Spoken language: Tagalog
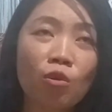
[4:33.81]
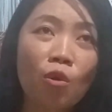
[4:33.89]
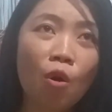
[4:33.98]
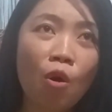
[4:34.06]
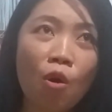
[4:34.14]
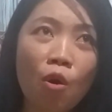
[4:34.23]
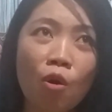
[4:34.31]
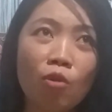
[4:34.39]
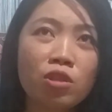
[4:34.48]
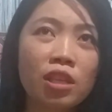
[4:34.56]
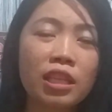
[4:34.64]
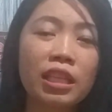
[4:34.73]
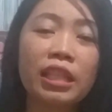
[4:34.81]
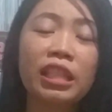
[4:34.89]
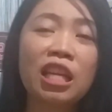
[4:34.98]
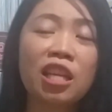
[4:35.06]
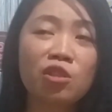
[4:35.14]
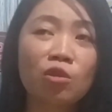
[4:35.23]
ko unsa ni
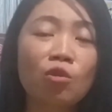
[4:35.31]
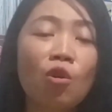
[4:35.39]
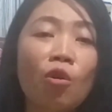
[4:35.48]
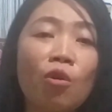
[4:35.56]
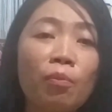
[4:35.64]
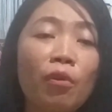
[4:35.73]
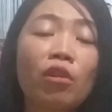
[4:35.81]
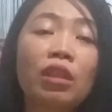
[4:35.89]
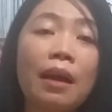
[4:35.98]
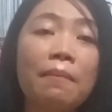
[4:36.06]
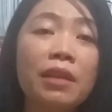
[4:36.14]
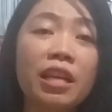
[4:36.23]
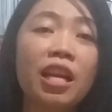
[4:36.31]
dili jud ko komportable